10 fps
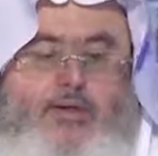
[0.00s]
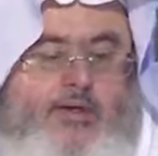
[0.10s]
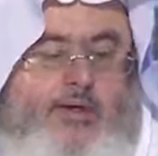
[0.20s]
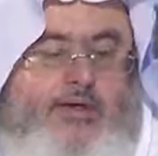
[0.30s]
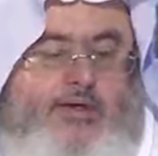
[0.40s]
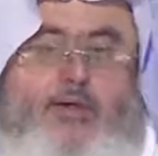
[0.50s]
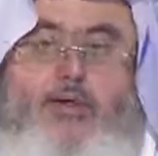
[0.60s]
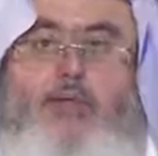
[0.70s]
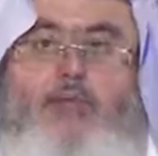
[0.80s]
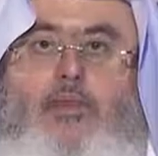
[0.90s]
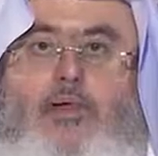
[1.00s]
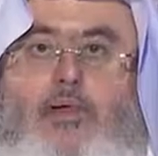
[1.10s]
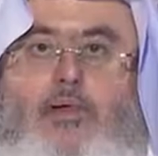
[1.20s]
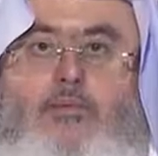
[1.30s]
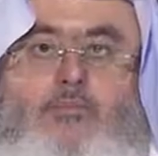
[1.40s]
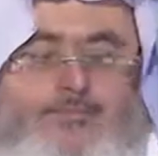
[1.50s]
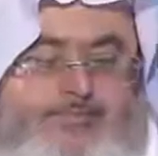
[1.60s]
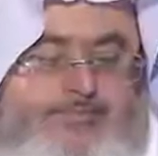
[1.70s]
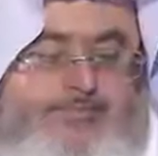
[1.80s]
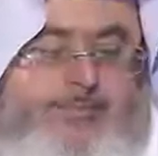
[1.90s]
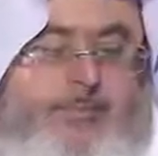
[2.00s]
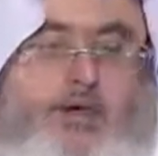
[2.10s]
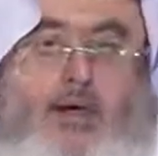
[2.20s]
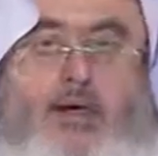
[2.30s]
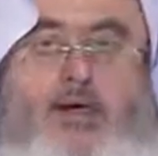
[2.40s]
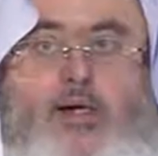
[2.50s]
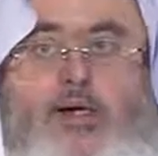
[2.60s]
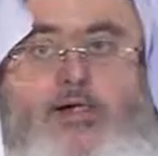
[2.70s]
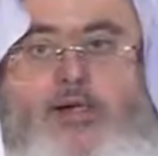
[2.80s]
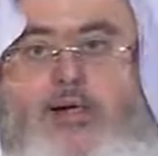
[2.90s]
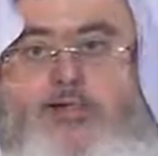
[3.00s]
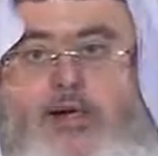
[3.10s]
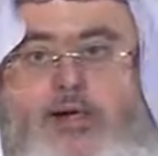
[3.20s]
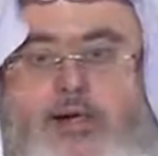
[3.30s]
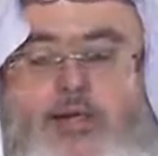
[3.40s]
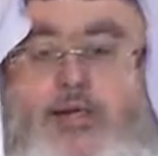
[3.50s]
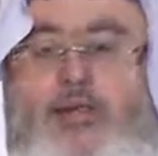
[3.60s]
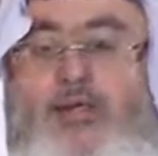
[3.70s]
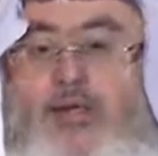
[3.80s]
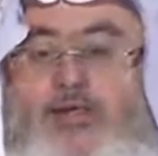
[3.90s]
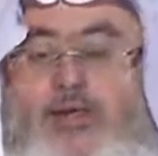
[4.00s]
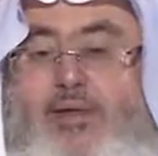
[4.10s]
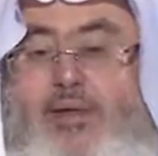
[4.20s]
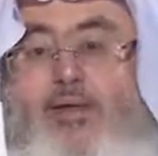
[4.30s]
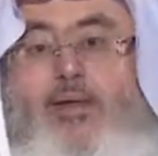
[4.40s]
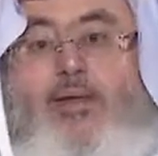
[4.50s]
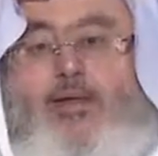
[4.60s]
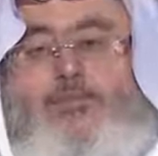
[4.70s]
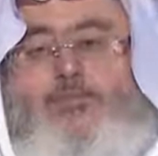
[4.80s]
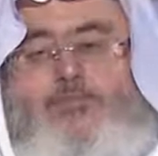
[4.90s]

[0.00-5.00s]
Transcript: هنا أسئلة منها على الأخطاء في الأذان طبعا أخطاء في الأذان كثيرة